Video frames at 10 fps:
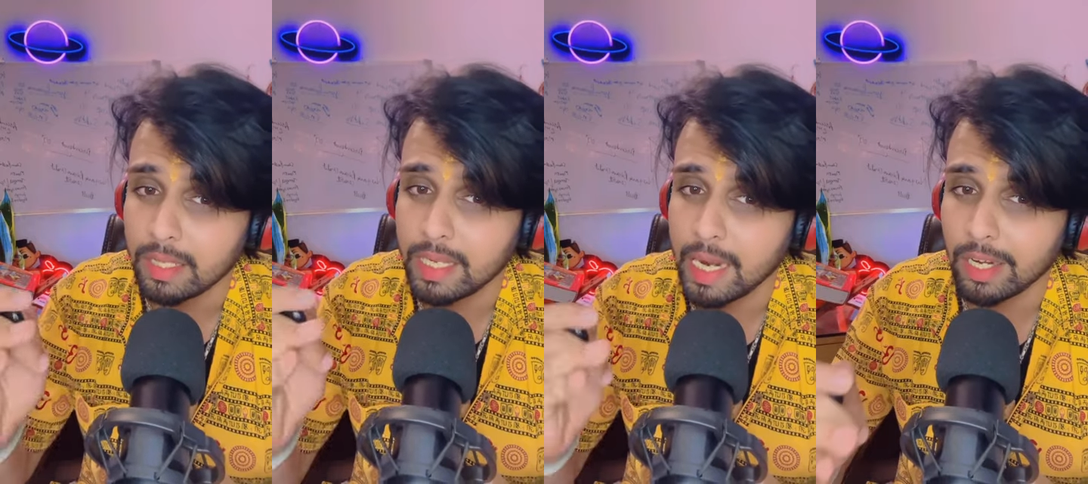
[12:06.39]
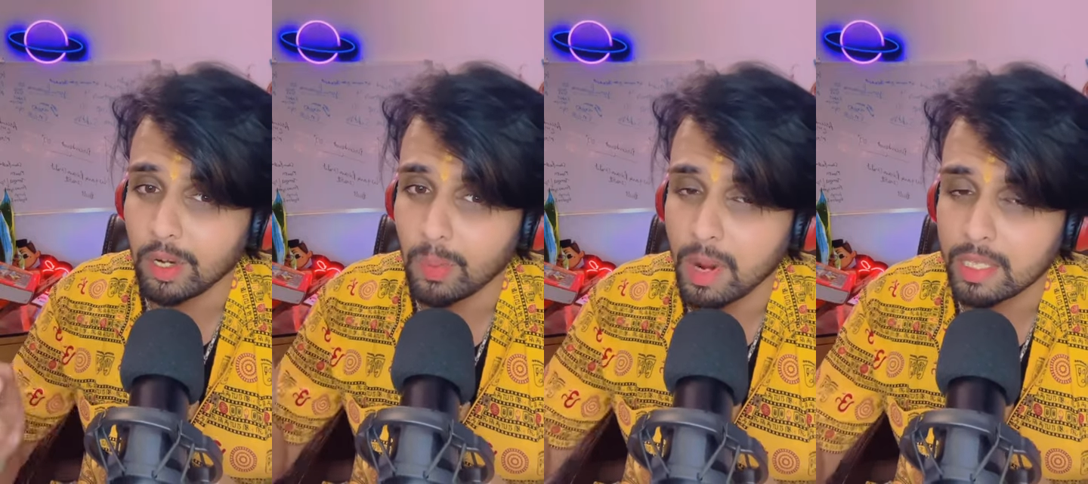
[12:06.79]
सैटर्न
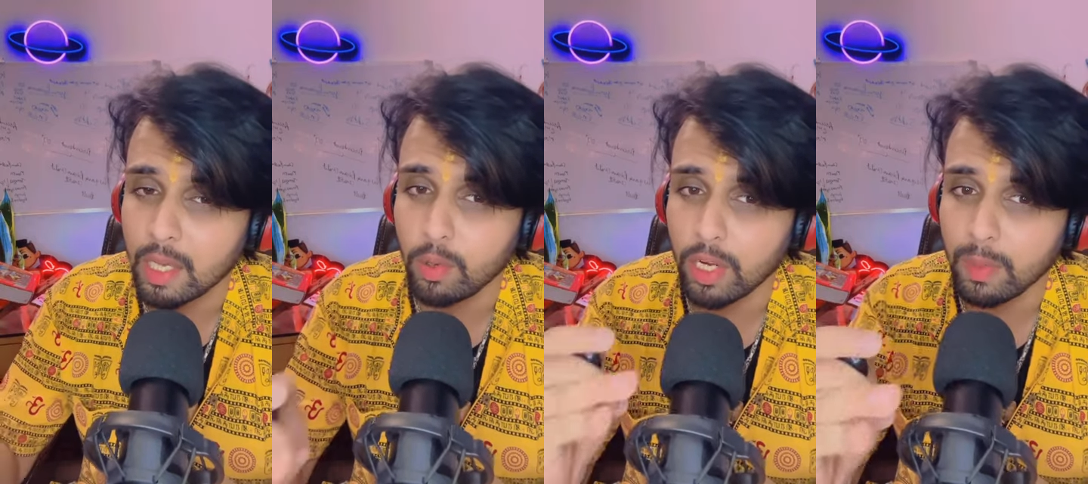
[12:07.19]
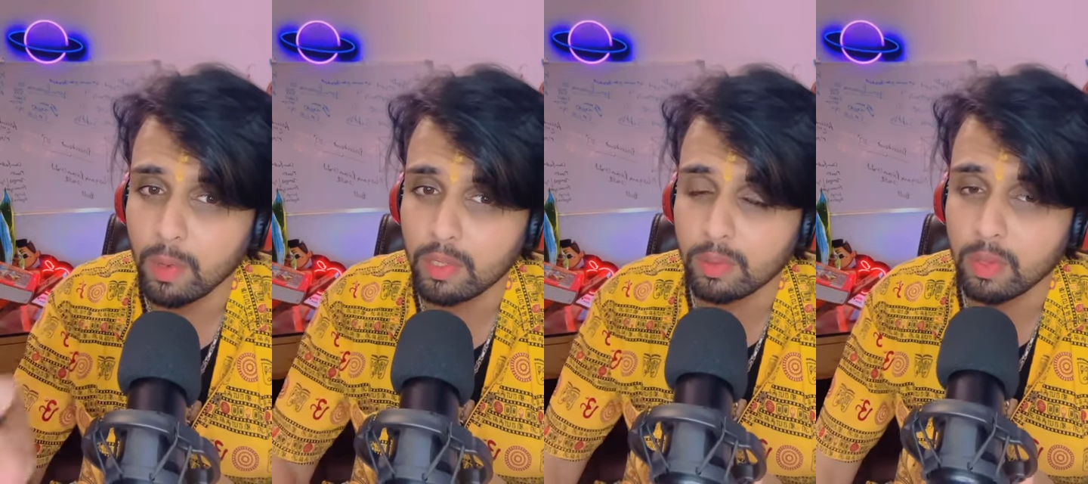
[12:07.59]
और मास का रूटीन
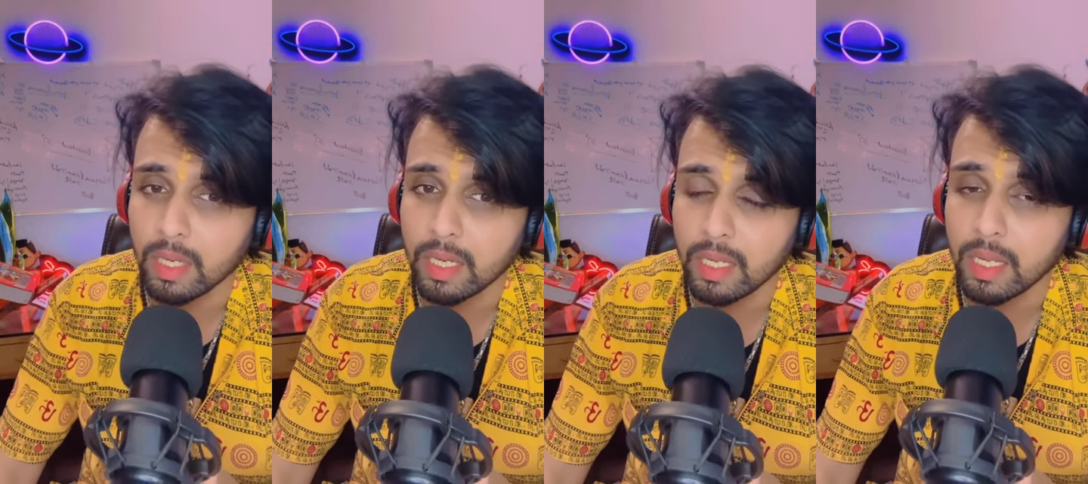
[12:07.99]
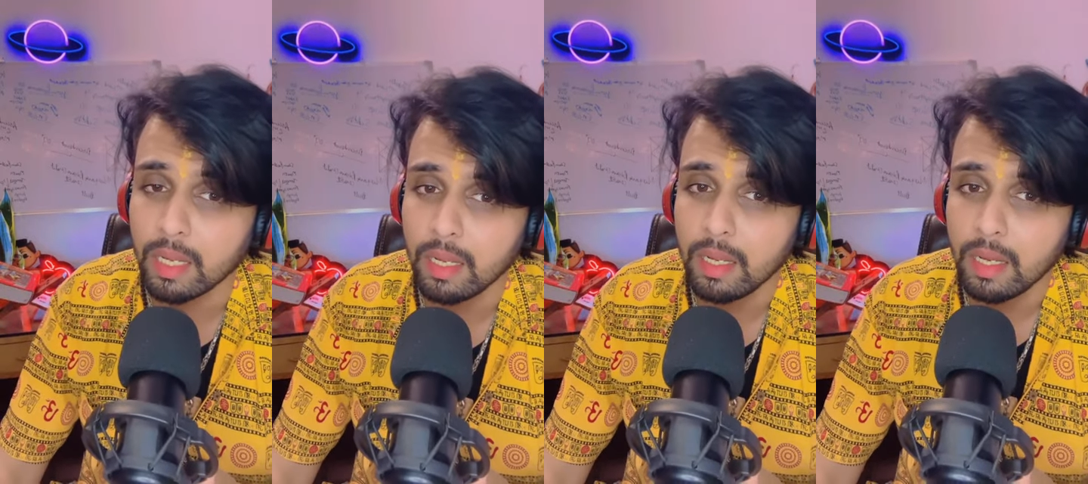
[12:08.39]
बहुत ज़रूरी है ठीक
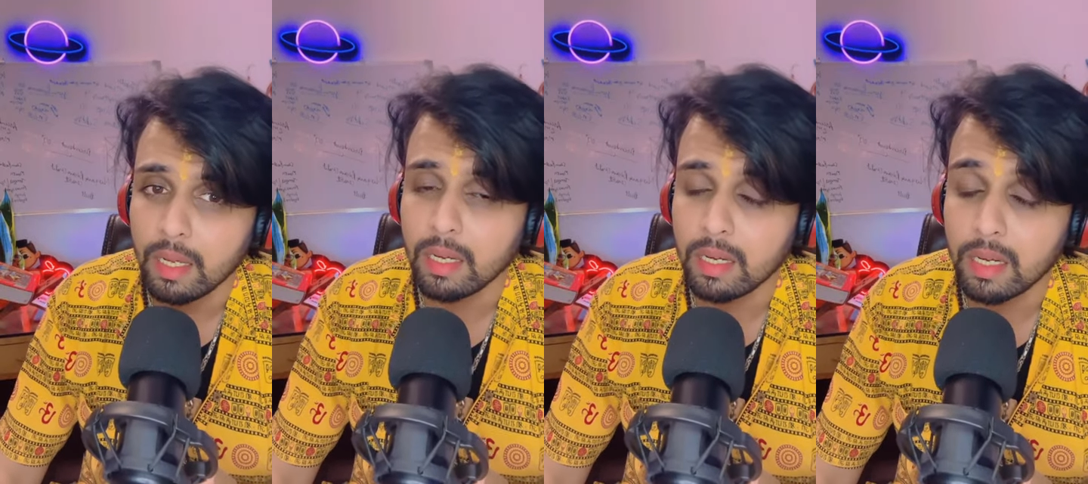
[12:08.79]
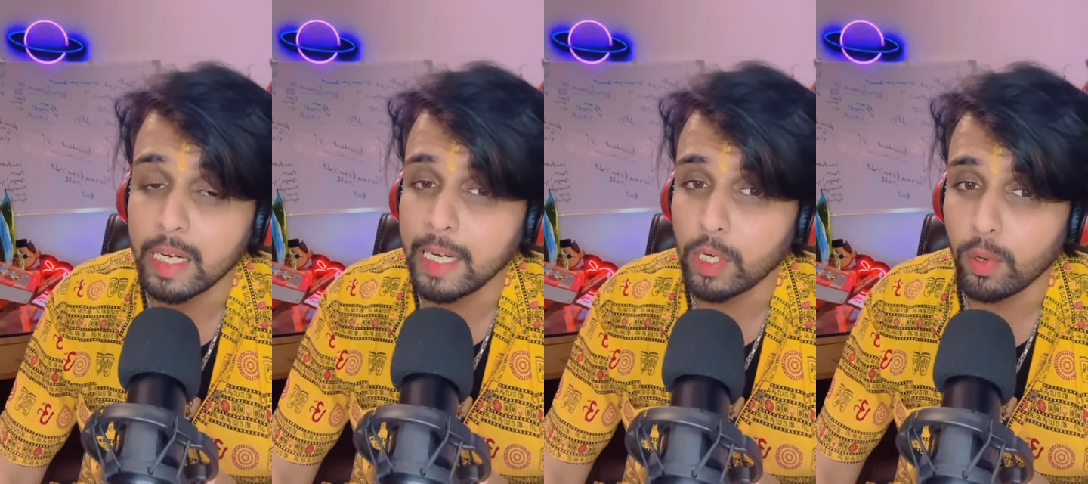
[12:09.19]
है
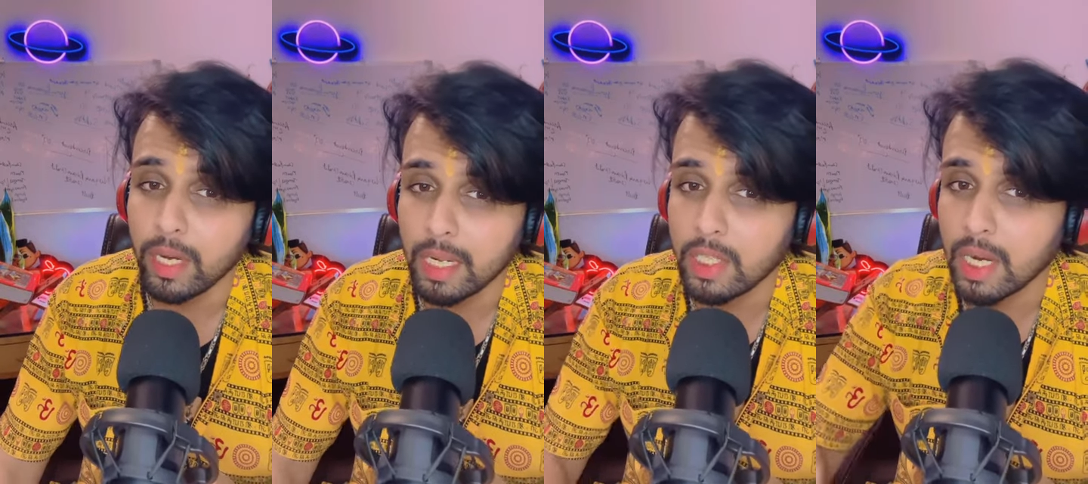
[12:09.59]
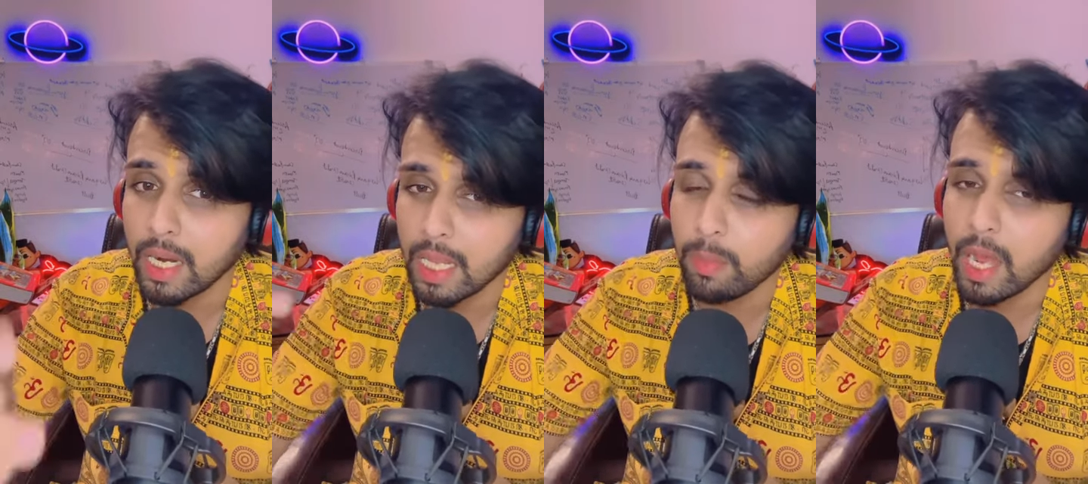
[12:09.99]
डी ट्वेंटी
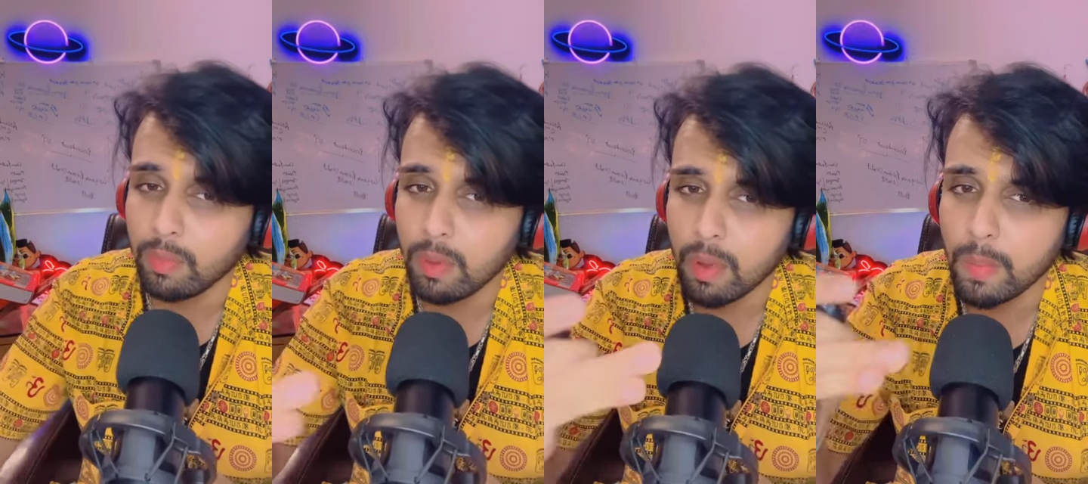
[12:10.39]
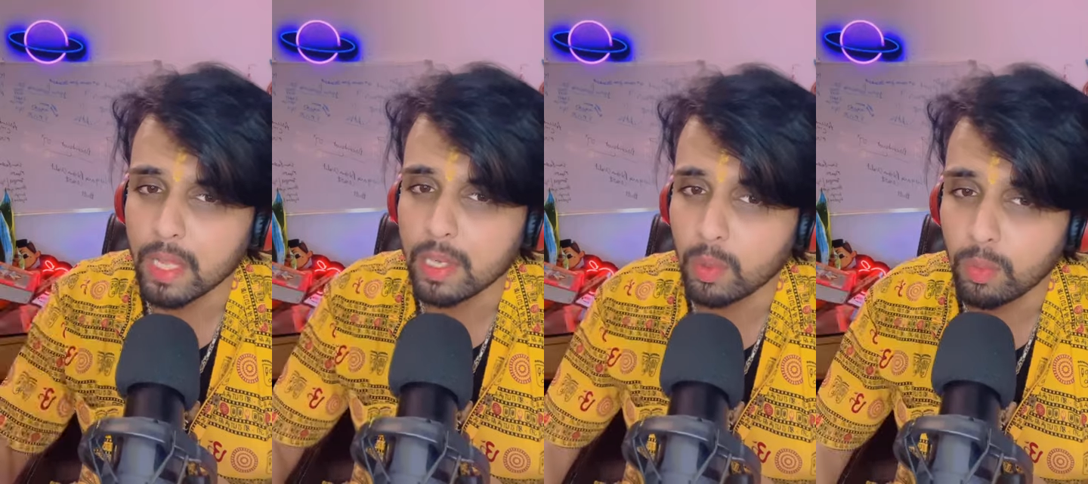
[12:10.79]
चार्ट की बाद में मैं
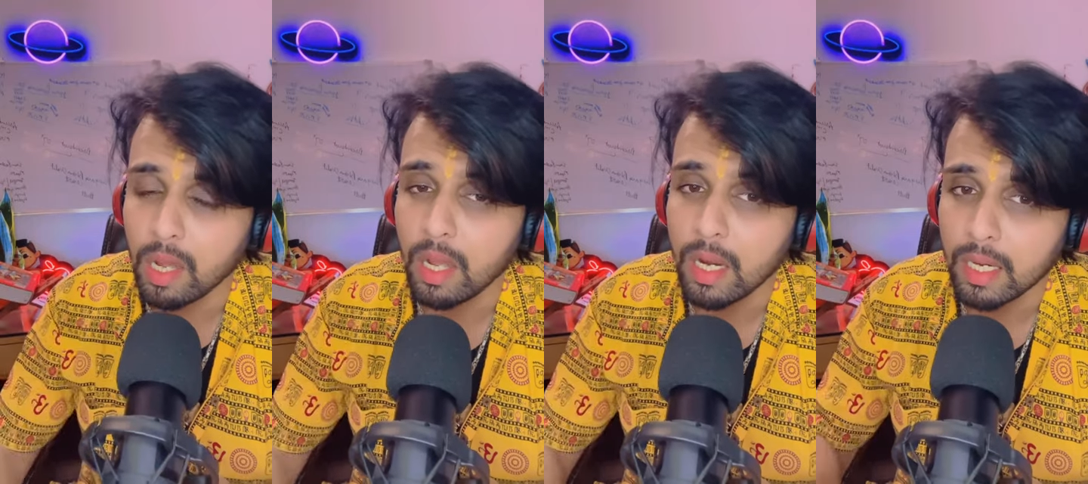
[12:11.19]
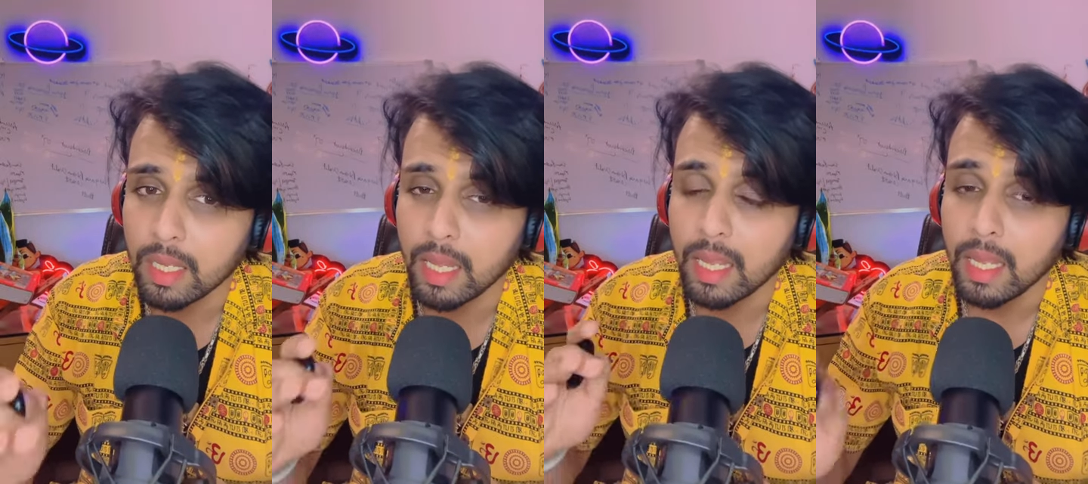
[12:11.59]
बात करूँगा
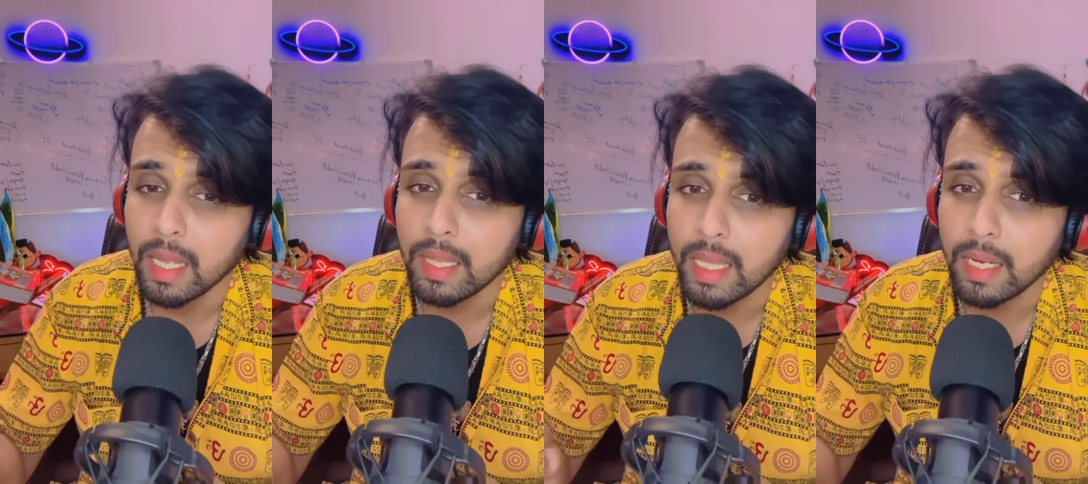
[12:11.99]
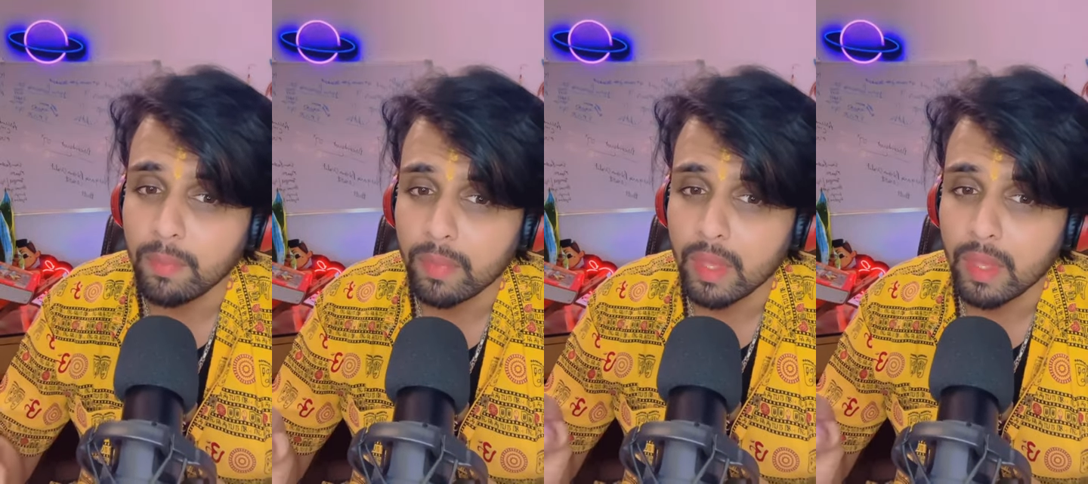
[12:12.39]
ठीक है देन